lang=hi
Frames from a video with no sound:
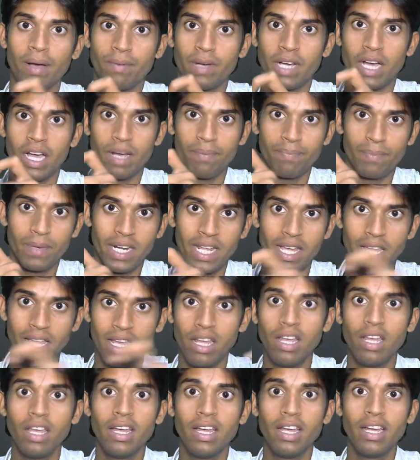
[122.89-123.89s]
अपने
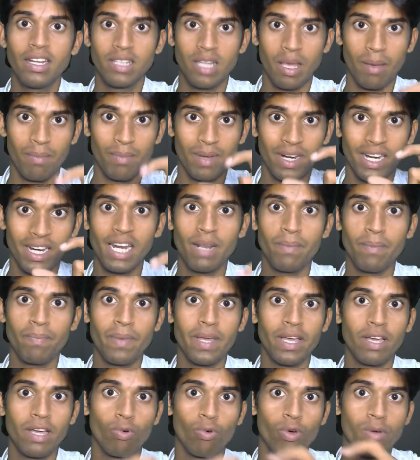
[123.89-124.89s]
थंबनेल
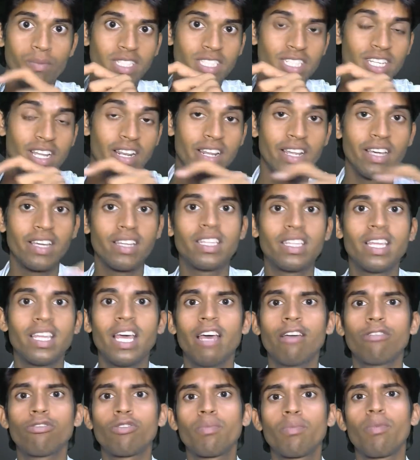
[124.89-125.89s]
पे कोई भी चीज़ लिखते
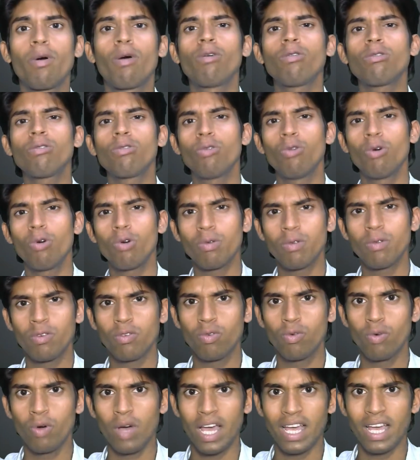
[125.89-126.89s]
हैं तो बहुत लोग
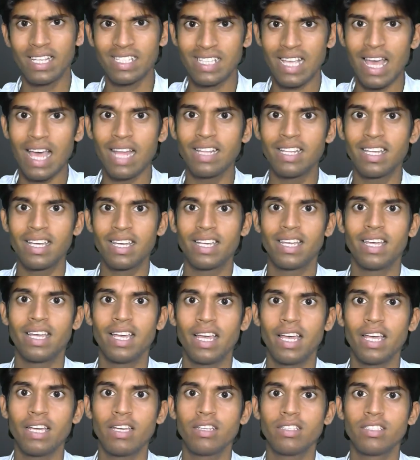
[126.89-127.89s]
को ऐसा देखे
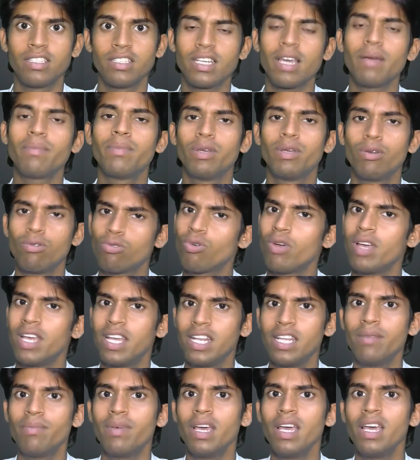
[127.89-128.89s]
हैं कि जिनका व्यू तो
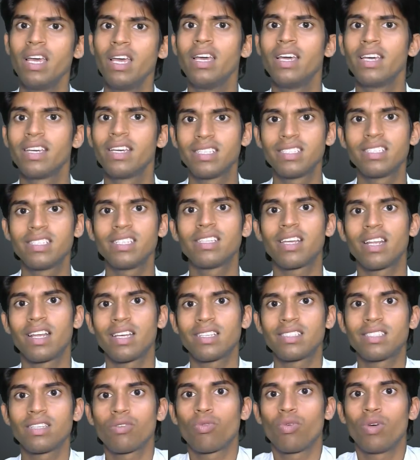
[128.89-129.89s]
एनी anyway, किसी तरह
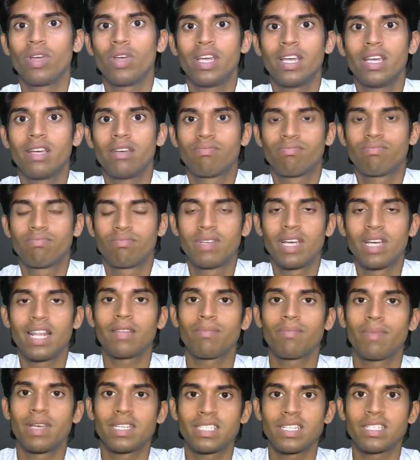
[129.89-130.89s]
से कोई गलत गलत
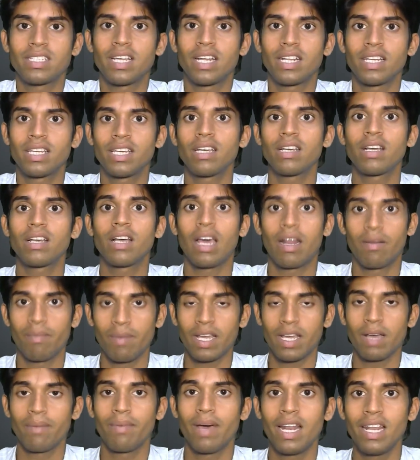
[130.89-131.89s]
मैसेज करके कर्म
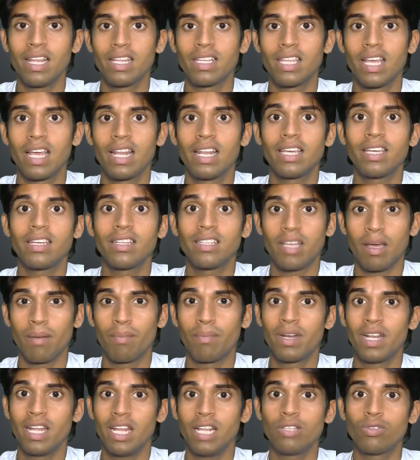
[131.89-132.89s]
कमा लेते हैं लेकिन
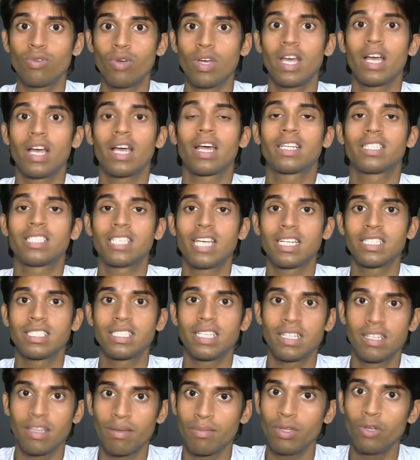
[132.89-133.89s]
थंबनेल जो है अच्छा अच्छा
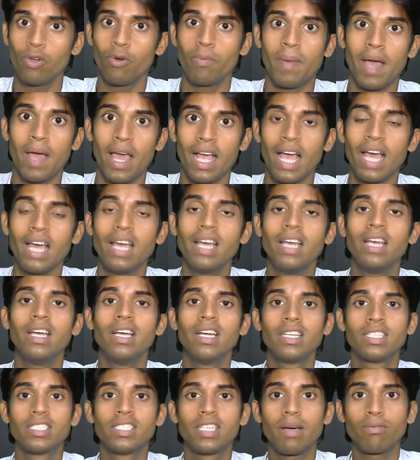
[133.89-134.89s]
तभी हो पाएगा
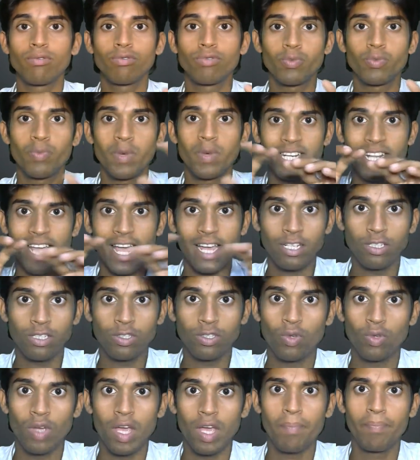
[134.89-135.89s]
जब उस पर टेक्स्ट
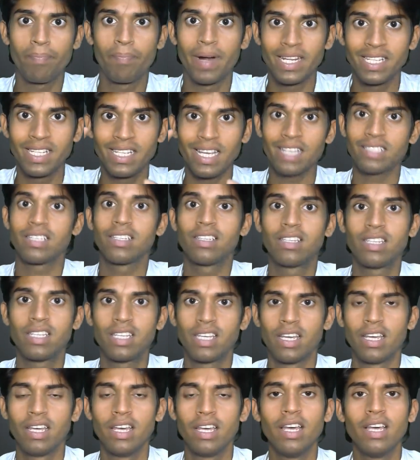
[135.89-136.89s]
जो है बढ़िया से
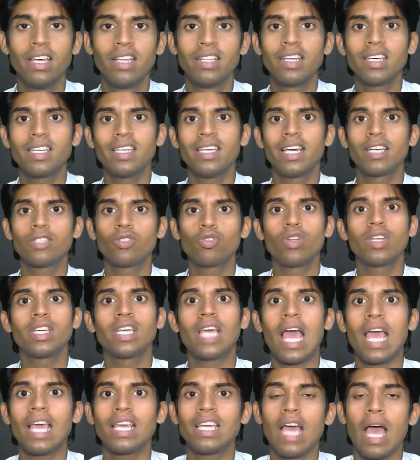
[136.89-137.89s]
दिखे देखिए एक्चुअल
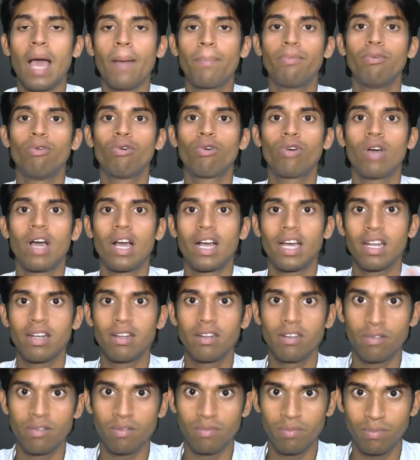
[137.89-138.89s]
क्या है कि आप लोग अगर
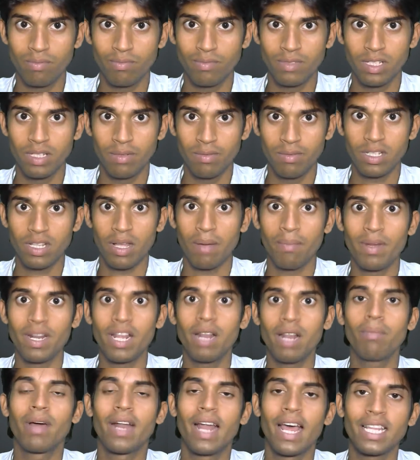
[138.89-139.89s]

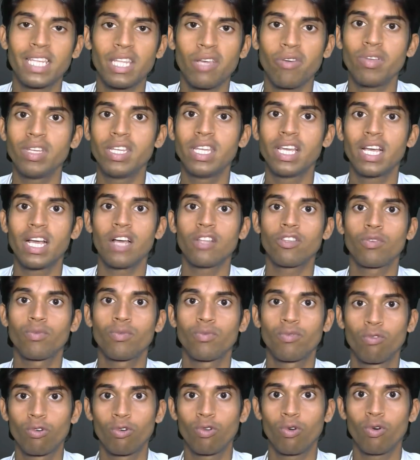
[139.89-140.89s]
थंबनेल बनाते हुएगा तो
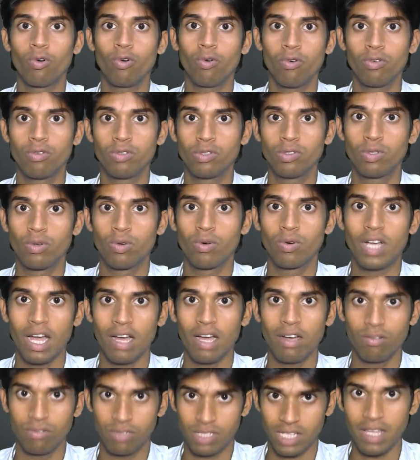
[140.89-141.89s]
फोटो जो होगा
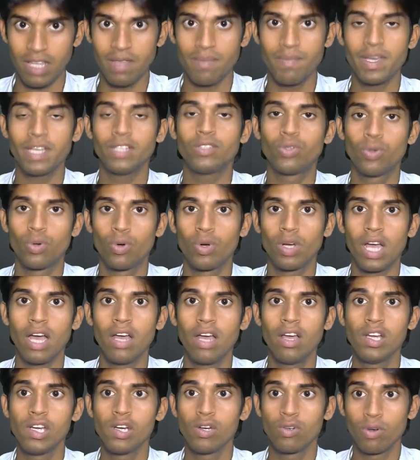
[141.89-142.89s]
उसका इमेज जो होगा
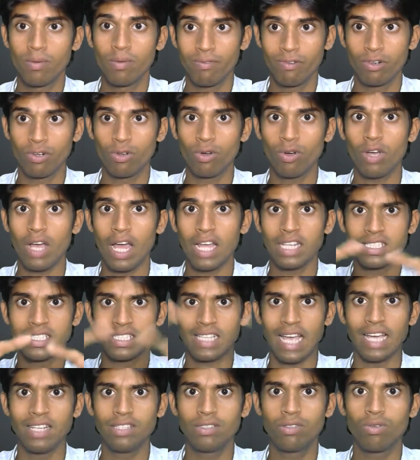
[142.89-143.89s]
वो फोटो का
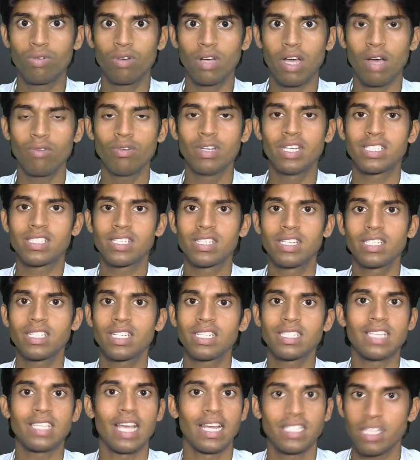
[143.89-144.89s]
साइज़ जो होगा वो स्क्रीन के
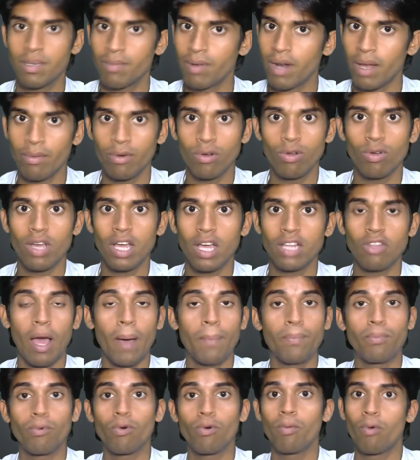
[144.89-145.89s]
साइज़ के बराबर होगा तो
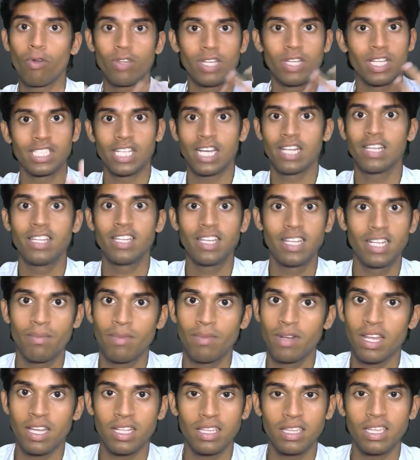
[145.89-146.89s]
आपको बहुत अच्छा दिखने में
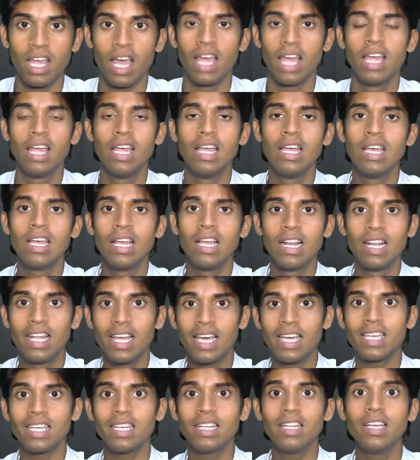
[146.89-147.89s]
लगता है
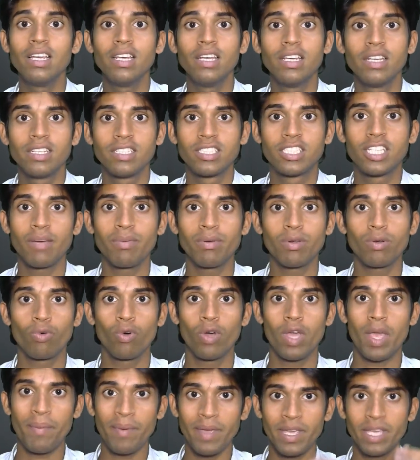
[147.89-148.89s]
लेकिन जब
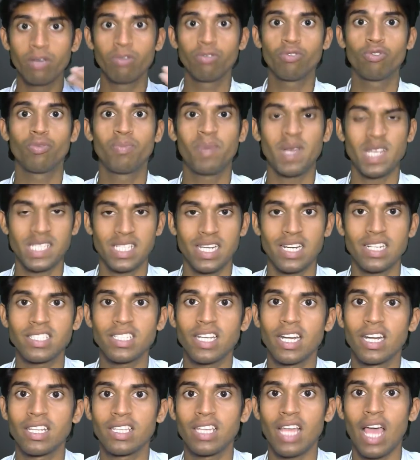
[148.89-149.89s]
कोई भी यूट्यूब पे सर्च
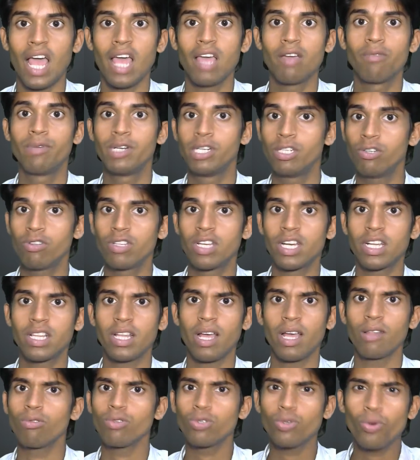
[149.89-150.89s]
करता है वीडियो देखता
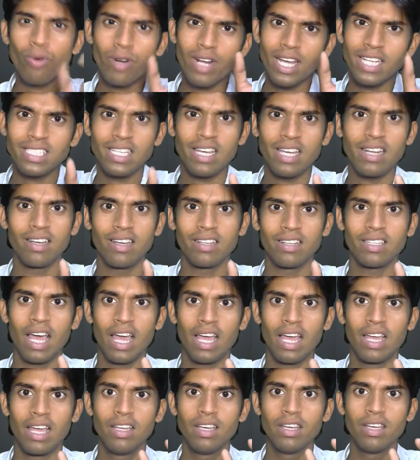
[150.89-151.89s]
है तो वो छोटा सा रहता
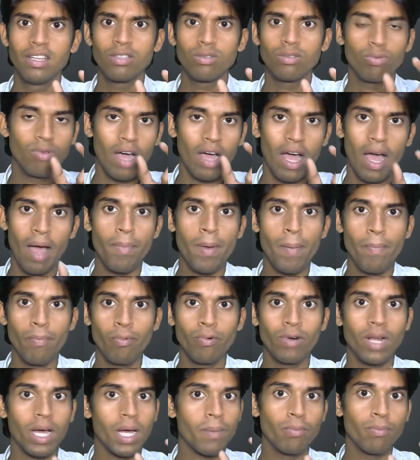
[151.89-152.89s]
है तो वहाँ पे
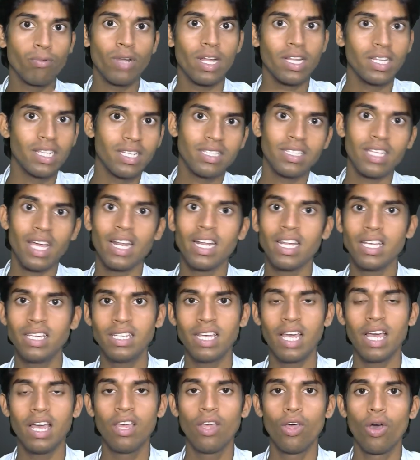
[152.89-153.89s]
पूरा का पूरा दिखता नहीं
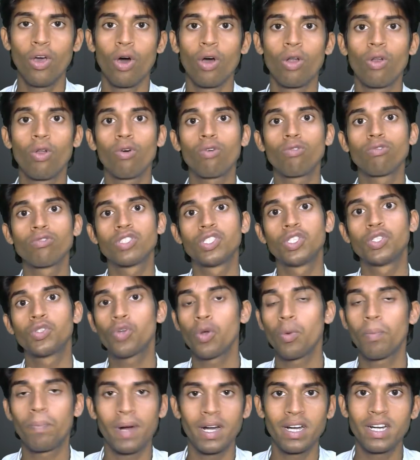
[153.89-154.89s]
है और लोग उस चीज़
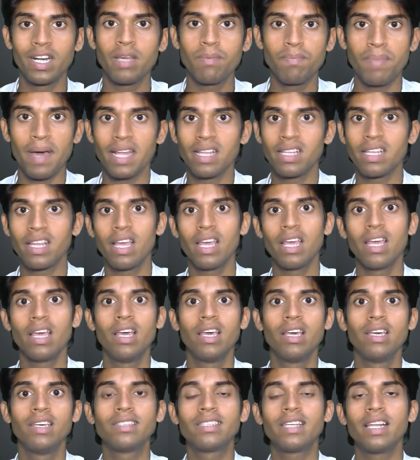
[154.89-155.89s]
को पढ़ नहीं पाते हैं
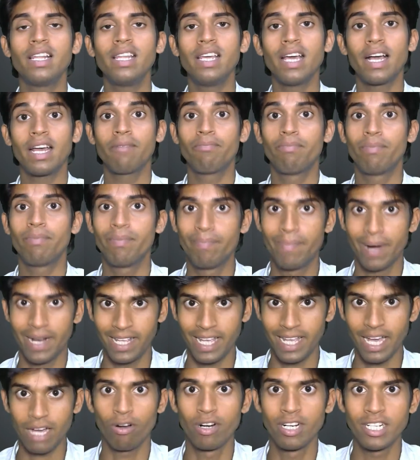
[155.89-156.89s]
इसीलिए अगर
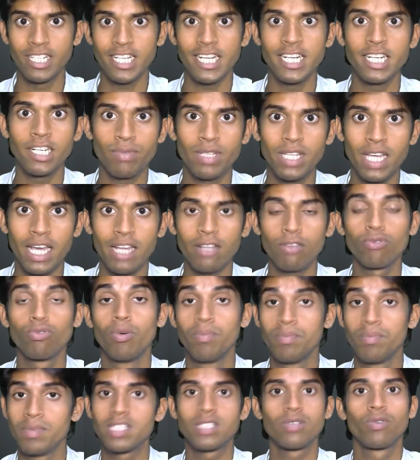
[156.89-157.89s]
बढ़िया कॉन्टेंट भी है तो वो
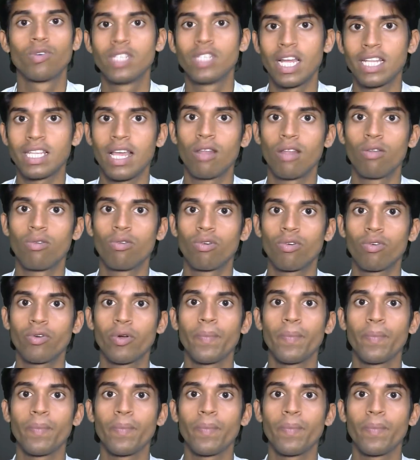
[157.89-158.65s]
मिस हो जाता है लोगों को